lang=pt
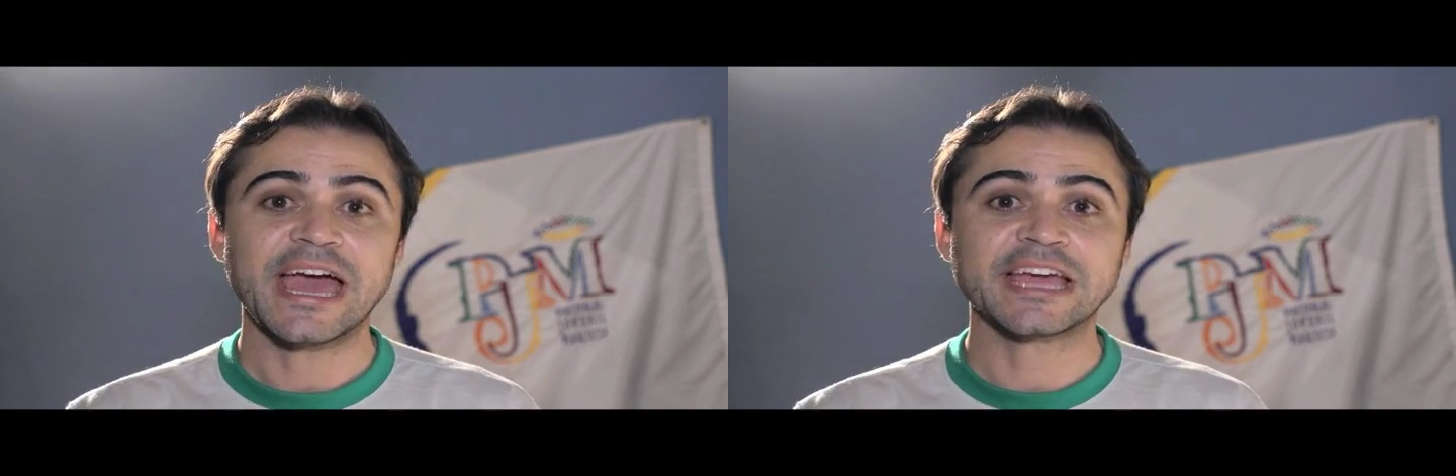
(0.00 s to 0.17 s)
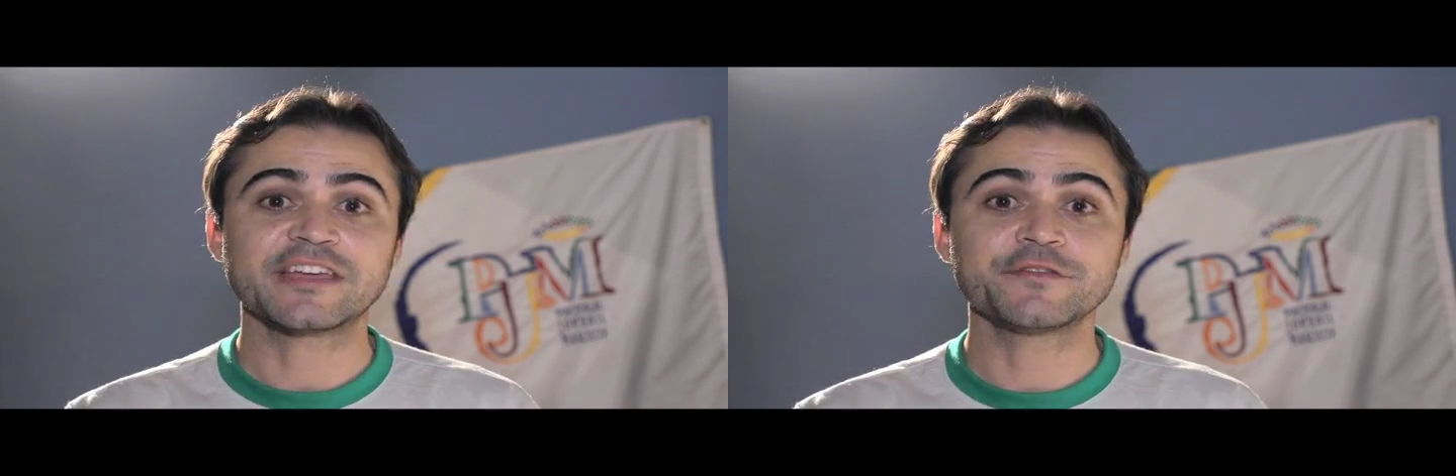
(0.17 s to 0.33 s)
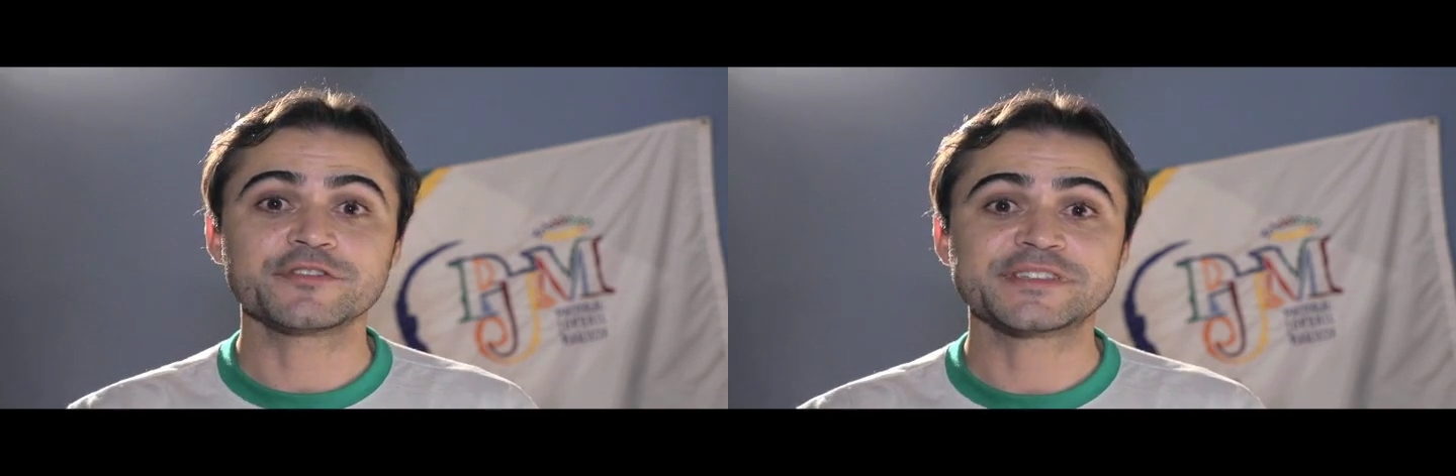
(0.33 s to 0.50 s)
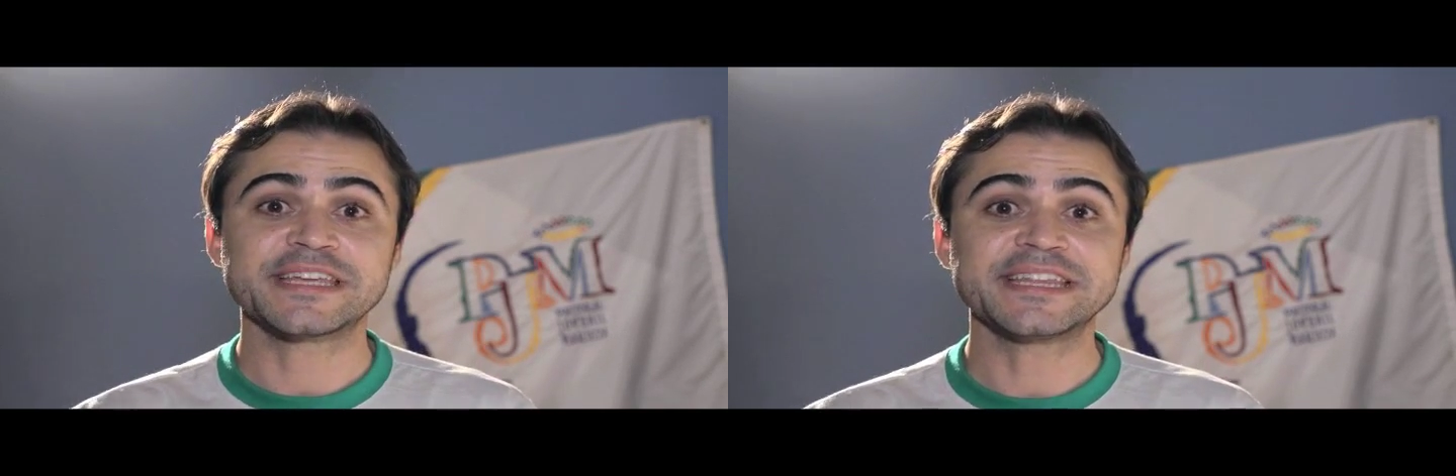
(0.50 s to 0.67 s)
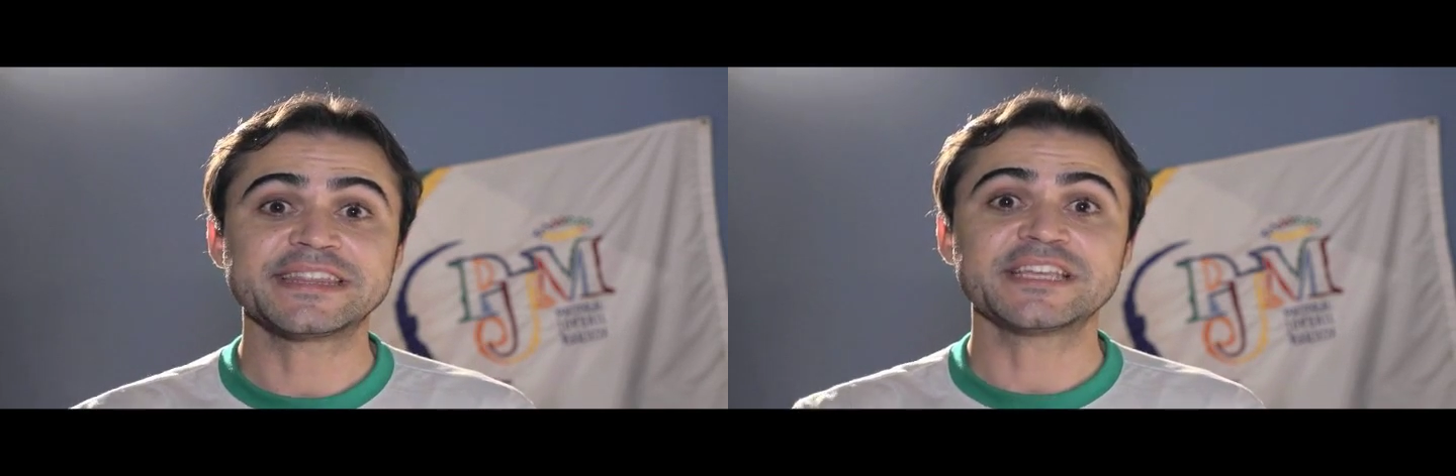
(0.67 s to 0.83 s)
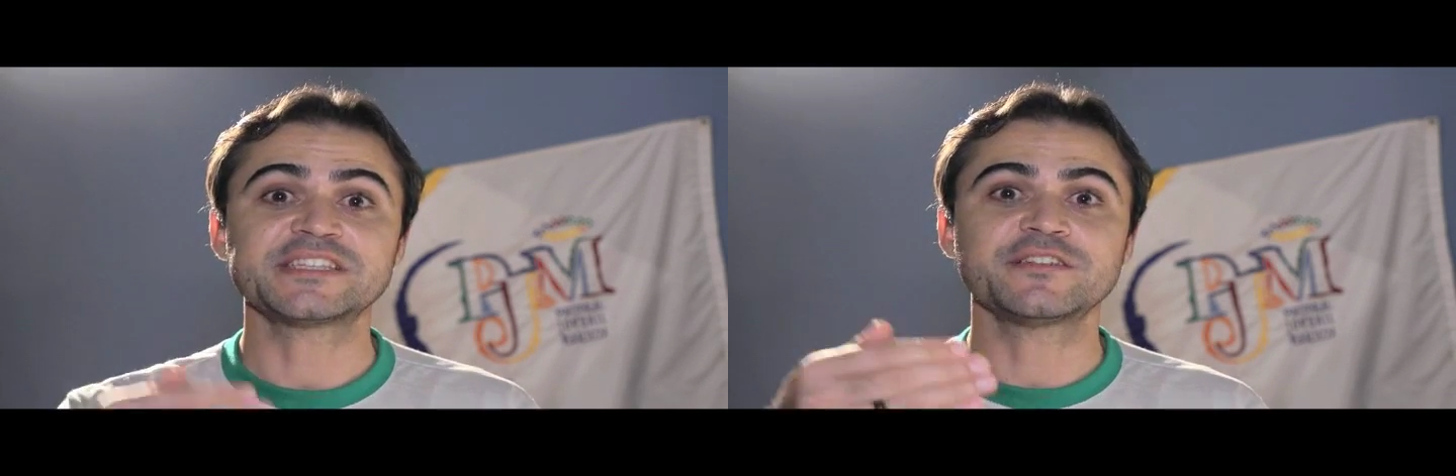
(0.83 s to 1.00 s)
é que você
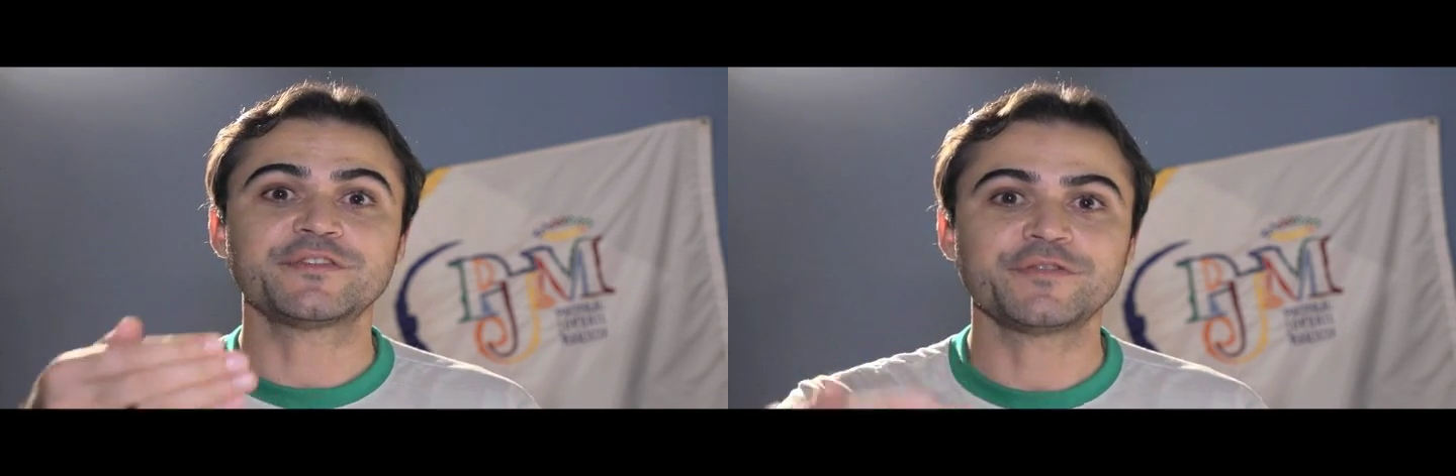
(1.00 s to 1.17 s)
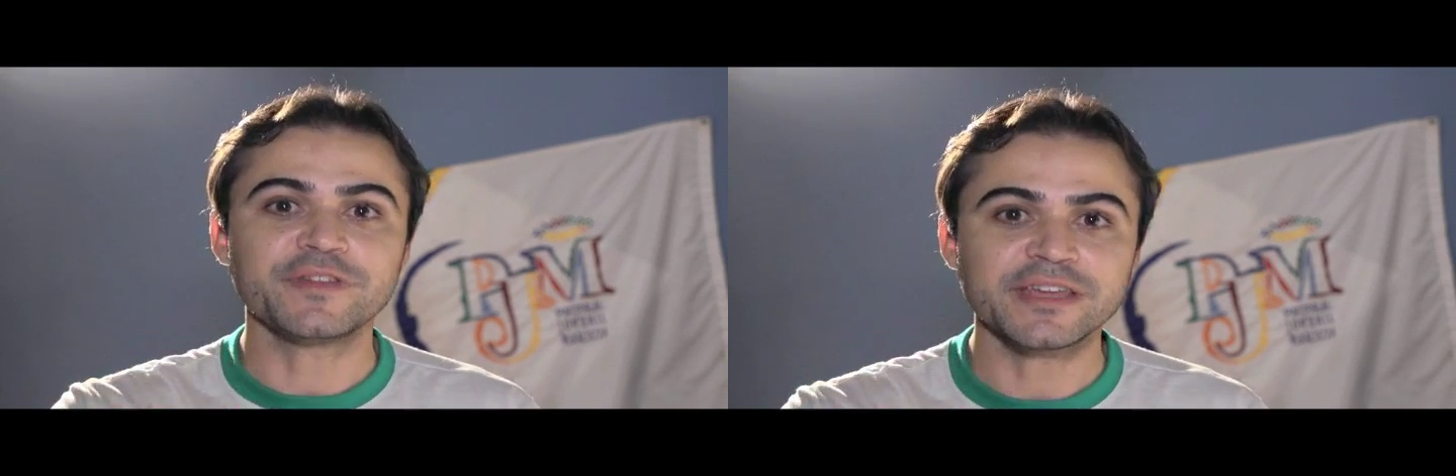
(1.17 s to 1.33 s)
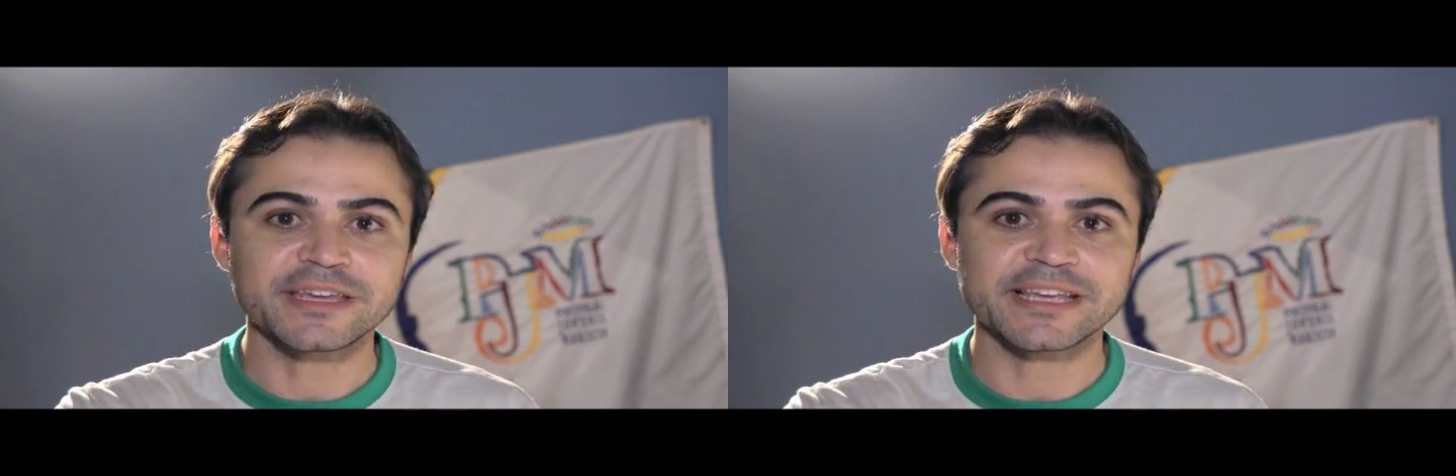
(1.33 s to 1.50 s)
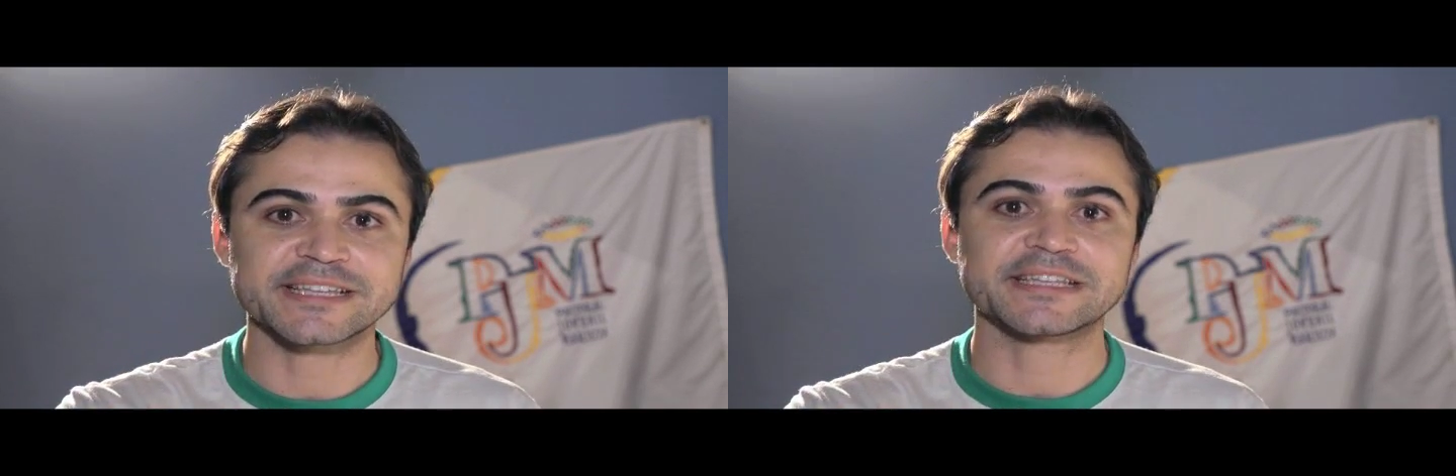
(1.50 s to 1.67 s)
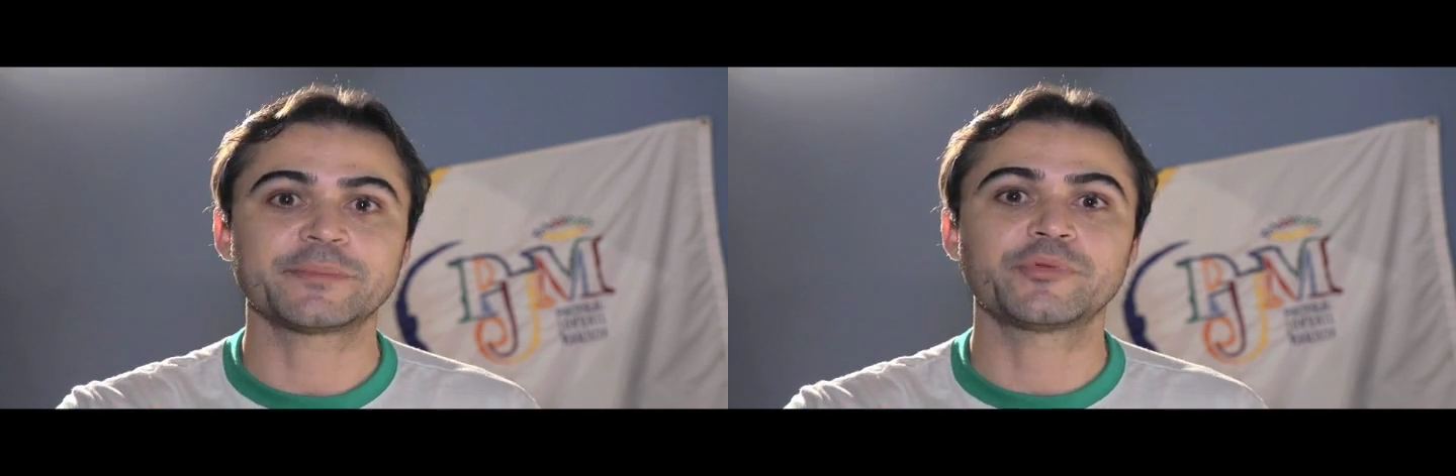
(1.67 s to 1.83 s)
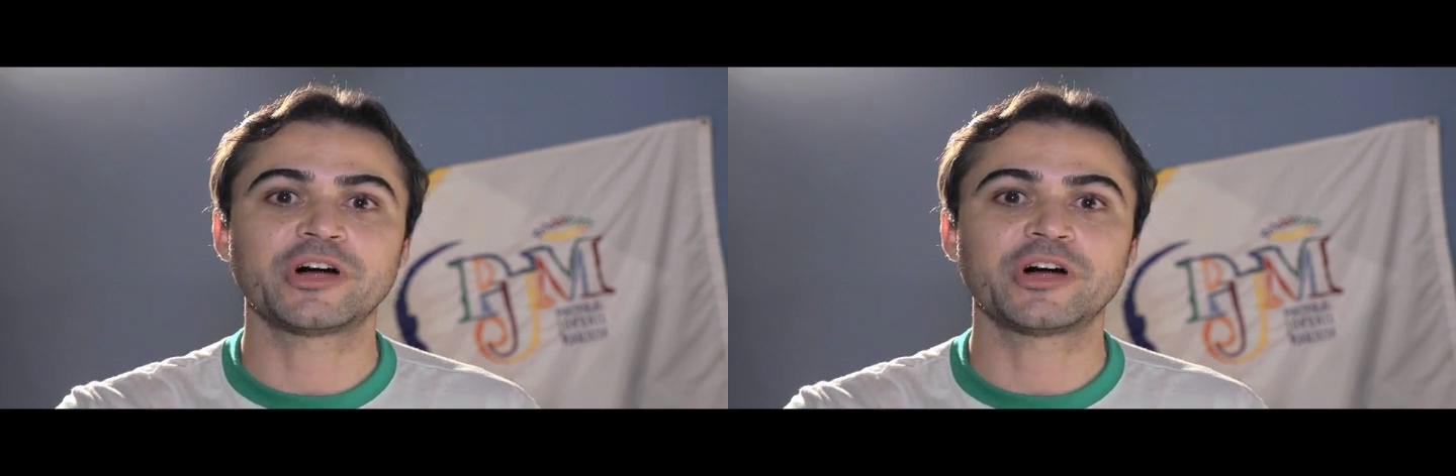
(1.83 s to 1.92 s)
intensifique essa